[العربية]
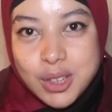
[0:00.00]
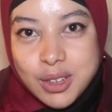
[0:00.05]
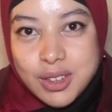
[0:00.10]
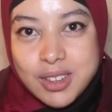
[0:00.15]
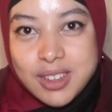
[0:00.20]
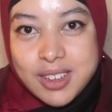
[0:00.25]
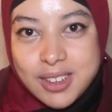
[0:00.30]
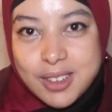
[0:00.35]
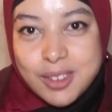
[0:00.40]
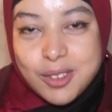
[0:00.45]

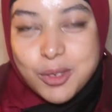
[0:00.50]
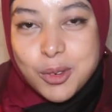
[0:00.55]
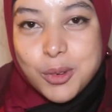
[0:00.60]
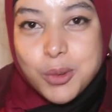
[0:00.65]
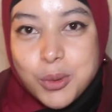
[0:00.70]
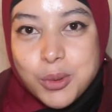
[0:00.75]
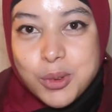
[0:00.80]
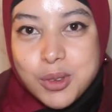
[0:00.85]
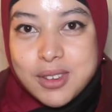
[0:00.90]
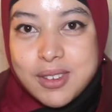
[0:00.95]

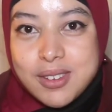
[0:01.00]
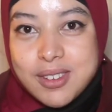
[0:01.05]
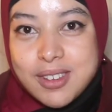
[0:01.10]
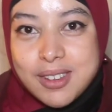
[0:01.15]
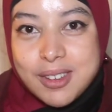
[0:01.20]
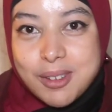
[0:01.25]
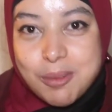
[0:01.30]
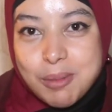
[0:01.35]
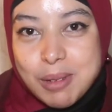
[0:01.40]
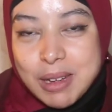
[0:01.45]
ندوز
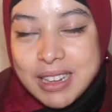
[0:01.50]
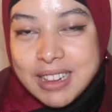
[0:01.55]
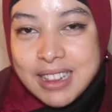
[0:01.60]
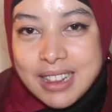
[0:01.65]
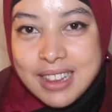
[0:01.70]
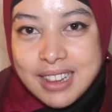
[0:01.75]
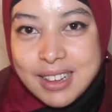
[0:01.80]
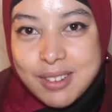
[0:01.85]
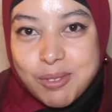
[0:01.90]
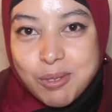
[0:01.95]
بهذه
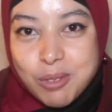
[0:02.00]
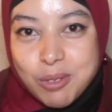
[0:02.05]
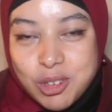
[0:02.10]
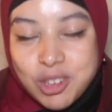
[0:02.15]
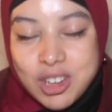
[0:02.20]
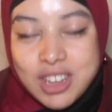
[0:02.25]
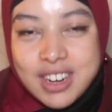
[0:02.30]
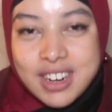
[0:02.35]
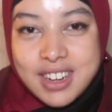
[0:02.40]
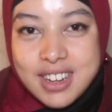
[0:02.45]

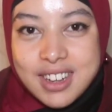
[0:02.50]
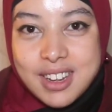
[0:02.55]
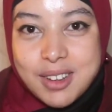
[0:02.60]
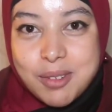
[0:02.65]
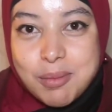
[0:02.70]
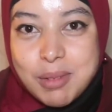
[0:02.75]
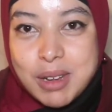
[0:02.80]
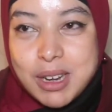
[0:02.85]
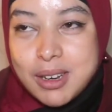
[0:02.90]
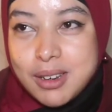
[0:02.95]

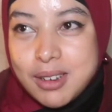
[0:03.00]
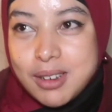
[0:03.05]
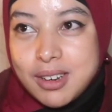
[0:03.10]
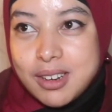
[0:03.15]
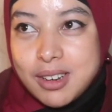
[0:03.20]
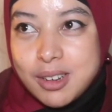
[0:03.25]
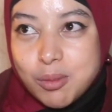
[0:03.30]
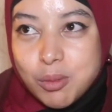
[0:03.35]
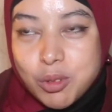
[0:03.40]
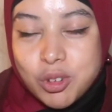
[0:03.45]
المشاركة مع
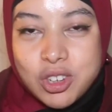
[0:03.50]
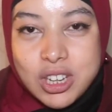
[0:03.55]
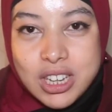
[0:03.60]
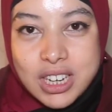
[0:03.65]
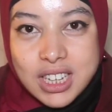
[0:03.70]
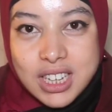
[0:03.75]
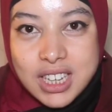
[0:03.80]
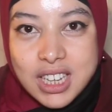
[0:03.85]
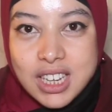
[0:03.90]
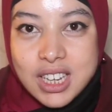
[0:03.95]

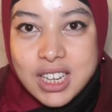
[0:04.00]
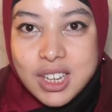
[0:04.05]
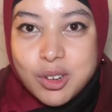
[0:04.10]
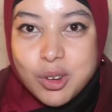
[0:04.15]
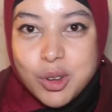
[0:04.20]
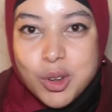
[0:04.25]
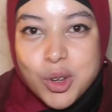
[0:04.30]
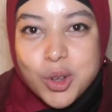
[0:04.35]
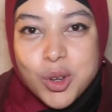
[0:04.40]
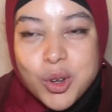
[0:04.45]
المشتركين